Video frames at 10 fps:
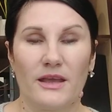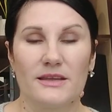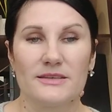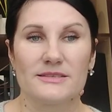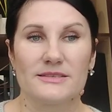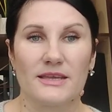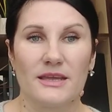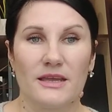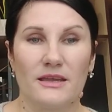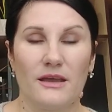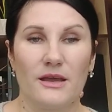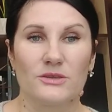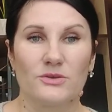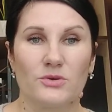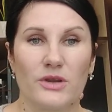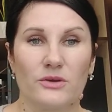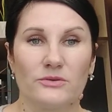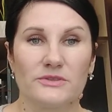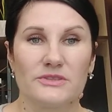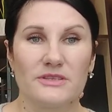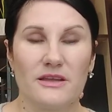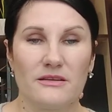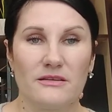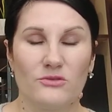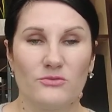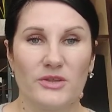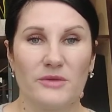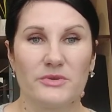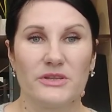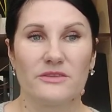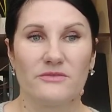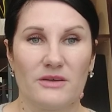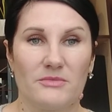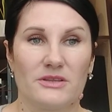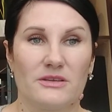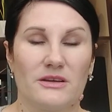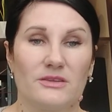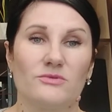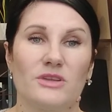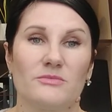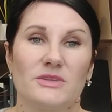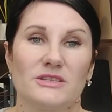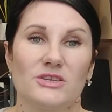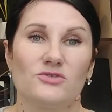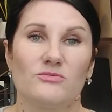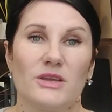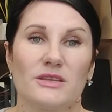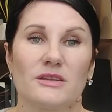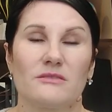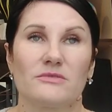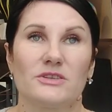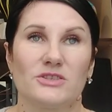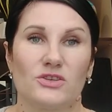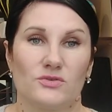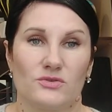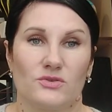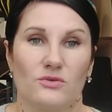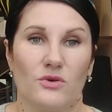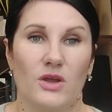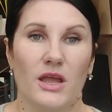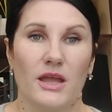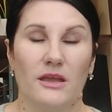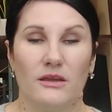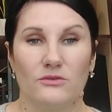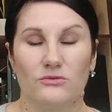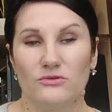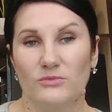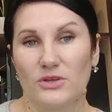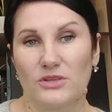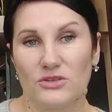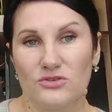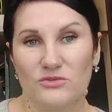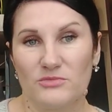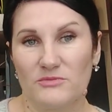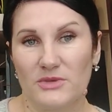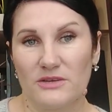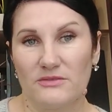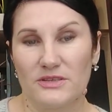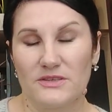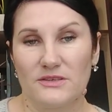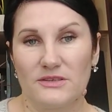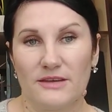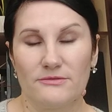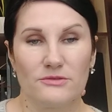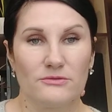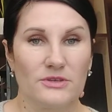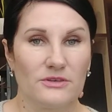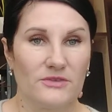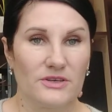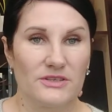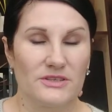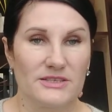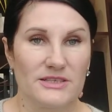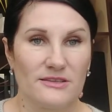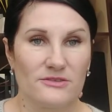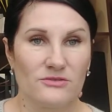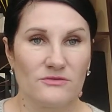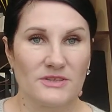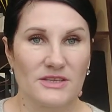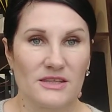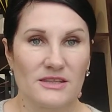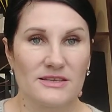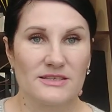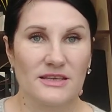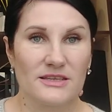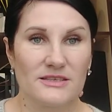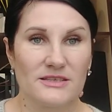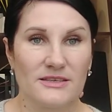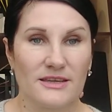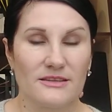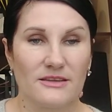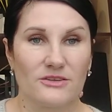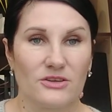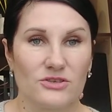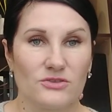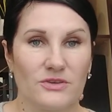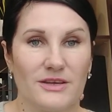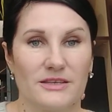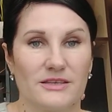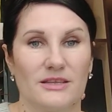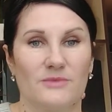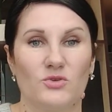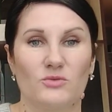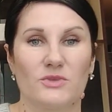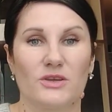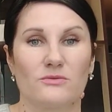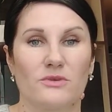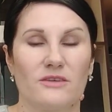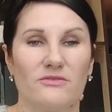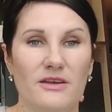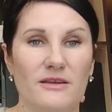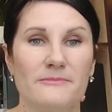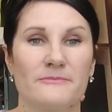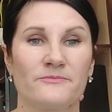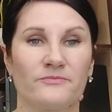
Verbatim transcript: Ализе Ангора Голд Стар. У меня было два мотка. Ну, там тысячу метров, тысячу сто. Ну, думаю, должно бы мне хватить. А вдруг не хватит, если начну вязать английской резинкой тогда, что я хотела объемные рукава,